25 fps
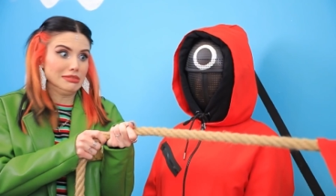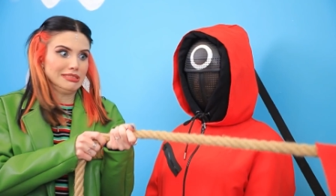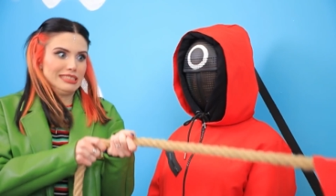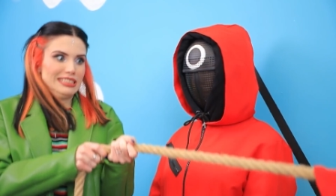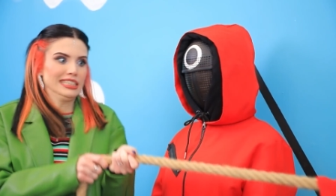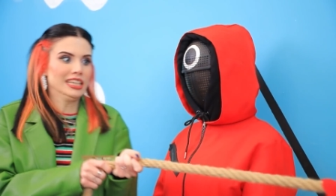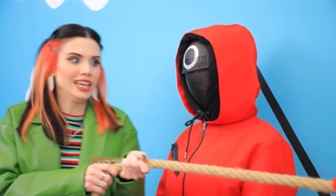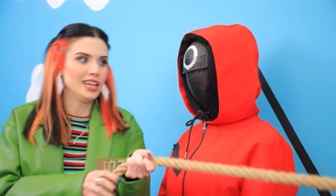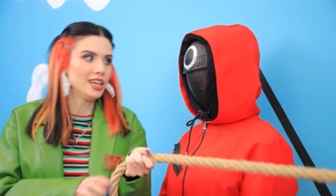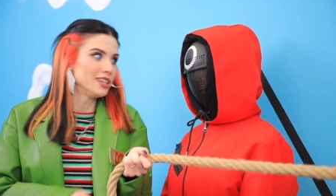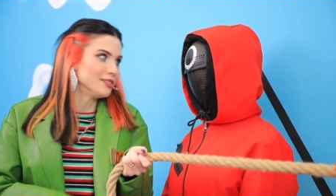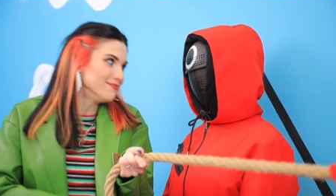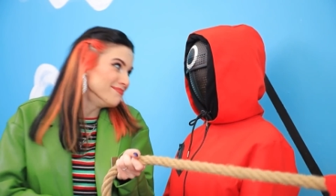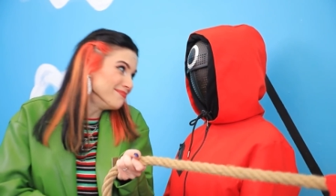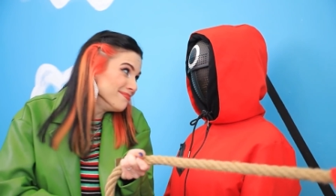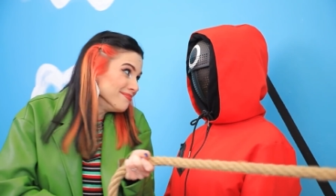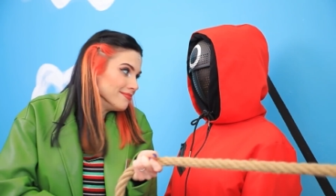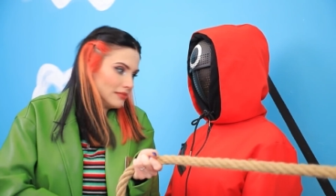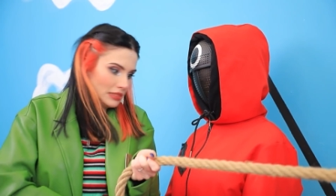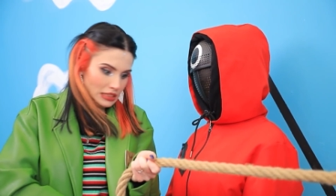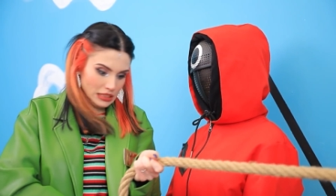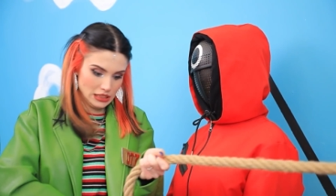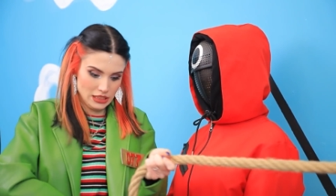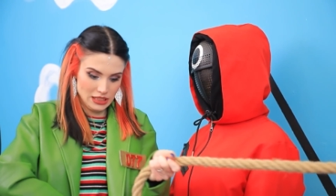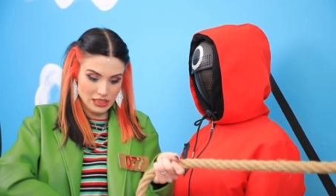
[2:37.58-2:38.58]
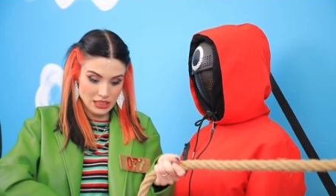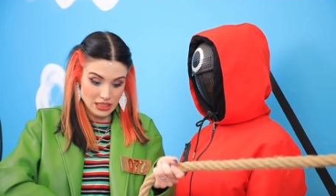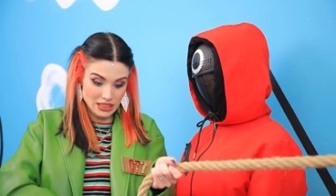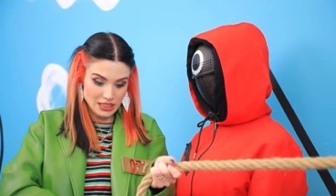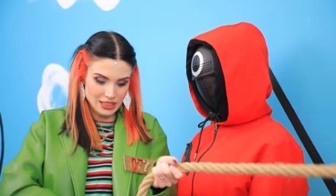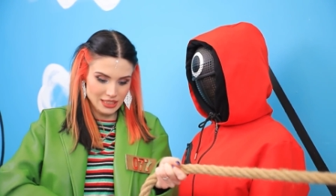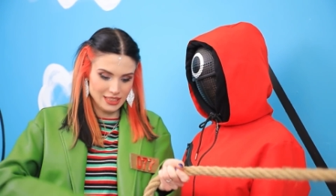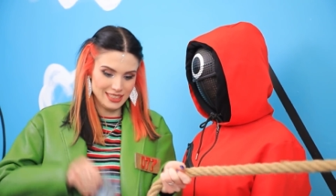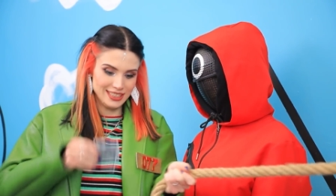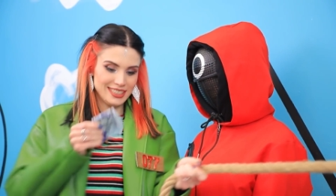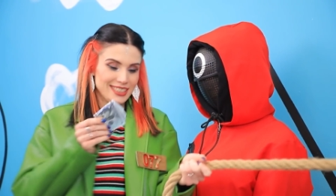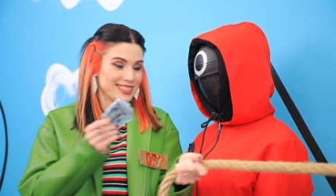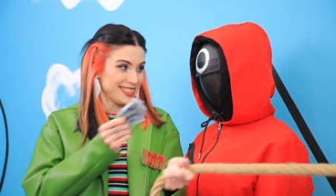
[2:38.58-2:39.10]
ยนั่นจะชนะฉันแล้วนะ
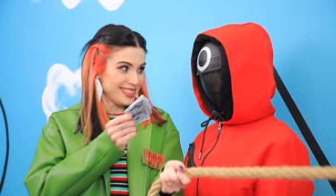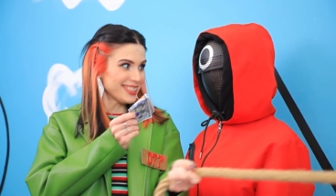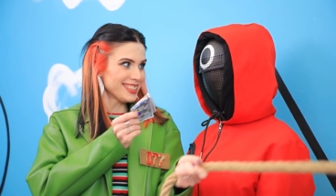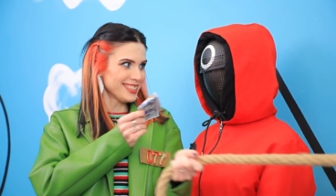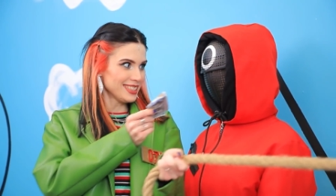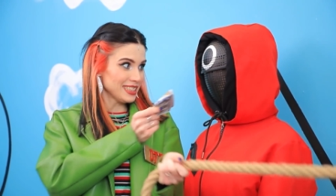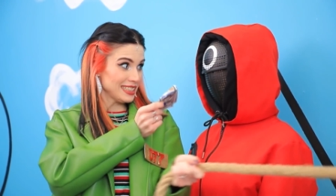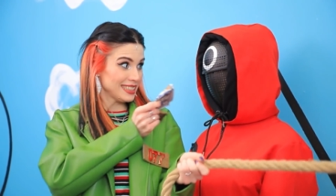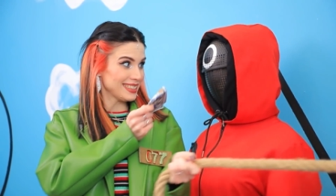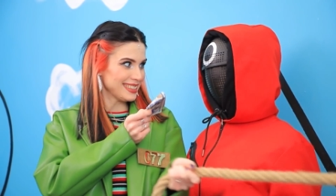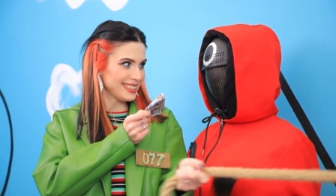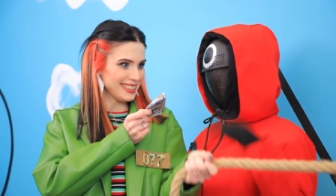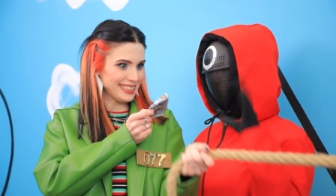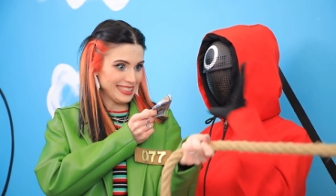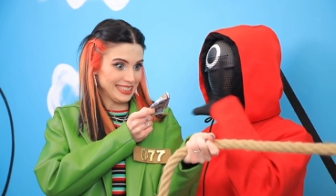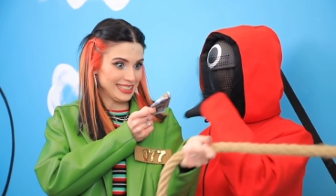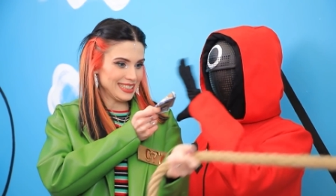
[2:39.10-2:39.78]
ช่วยหน่อยได้